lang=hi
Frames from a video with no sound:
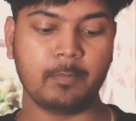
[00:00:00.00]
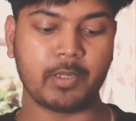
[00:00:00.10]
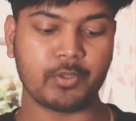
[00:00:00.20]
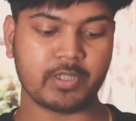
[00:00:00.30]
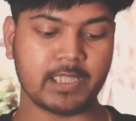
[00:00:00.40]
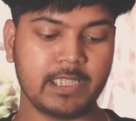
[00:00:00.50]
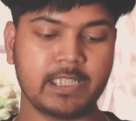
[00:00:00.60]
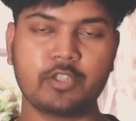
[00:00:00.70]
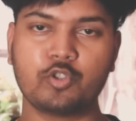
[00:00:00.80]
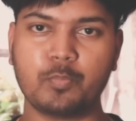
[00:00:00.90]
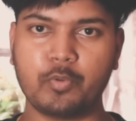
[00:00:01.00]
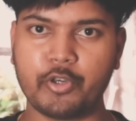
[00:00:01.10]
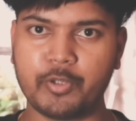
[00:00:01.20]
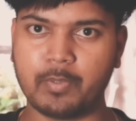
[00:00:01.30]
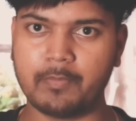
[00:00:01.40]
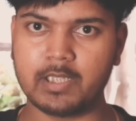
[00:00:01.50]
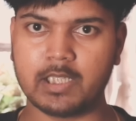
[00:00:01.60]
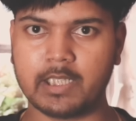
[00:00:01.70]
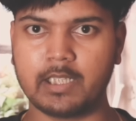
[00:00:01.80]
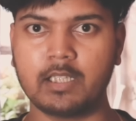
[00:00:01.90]
बट उसके नीचे सपोर्ट पवेल
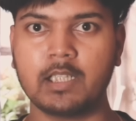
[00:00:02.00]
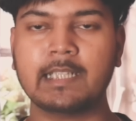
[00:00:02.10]
करके